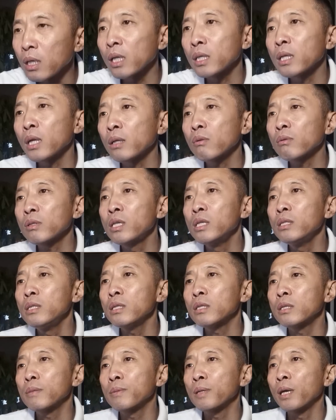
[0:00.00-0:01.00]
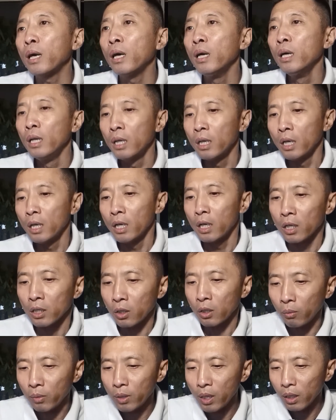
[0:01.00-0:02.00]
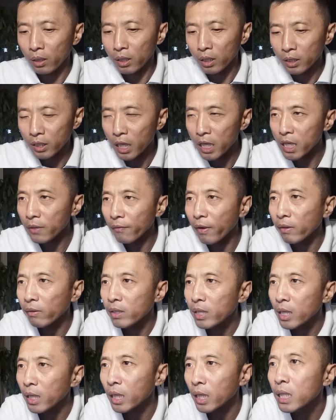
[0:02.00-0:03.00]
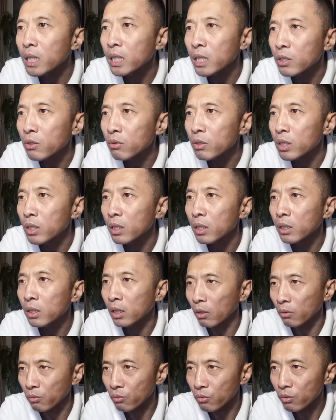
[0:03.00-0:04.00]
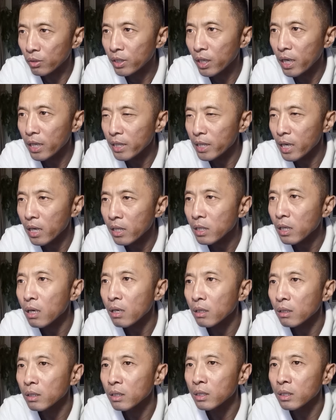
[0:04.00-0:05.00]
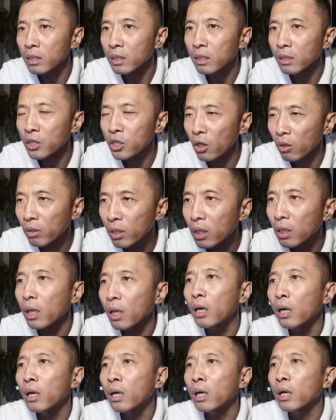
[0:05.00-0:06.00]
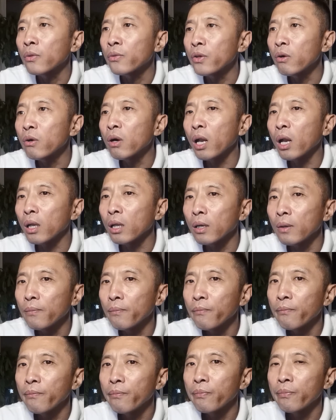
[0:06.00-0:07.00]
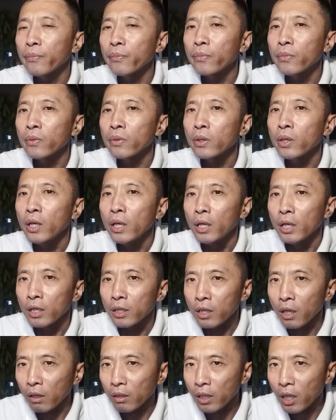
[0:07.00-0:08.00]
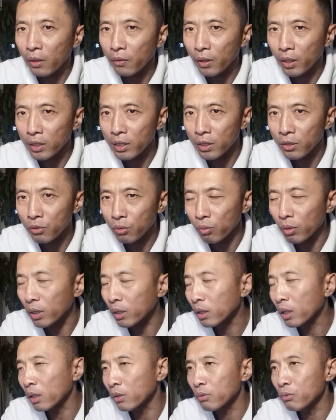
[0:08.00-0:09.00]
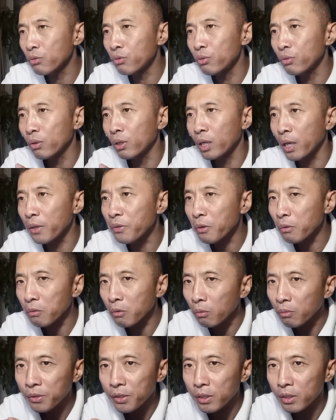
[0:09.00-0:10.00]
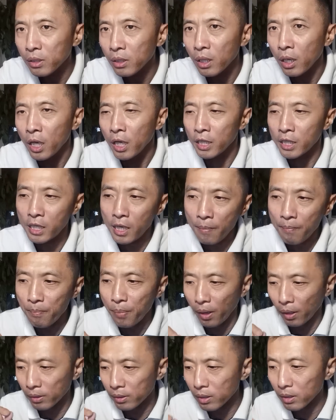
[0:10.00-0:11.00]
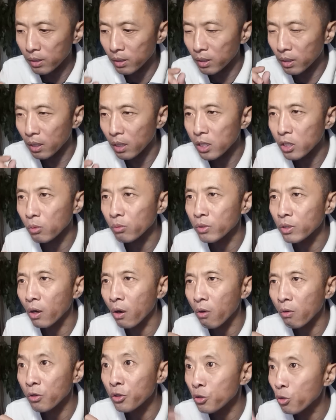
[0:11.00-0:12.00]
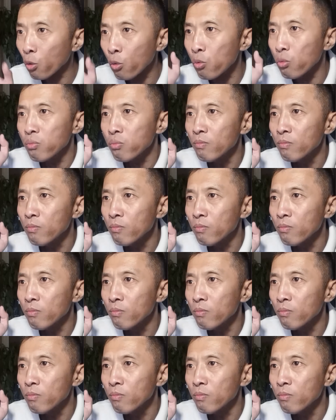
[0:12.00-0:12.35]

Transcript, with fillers: 俩家都是亲戚，是不是啊？同样的，这一万块钱给你，就是等于这件事儿已经敲定了，肯定要干了。第二天呢，尹素林他就去联通公司，先把自己的手机号销户，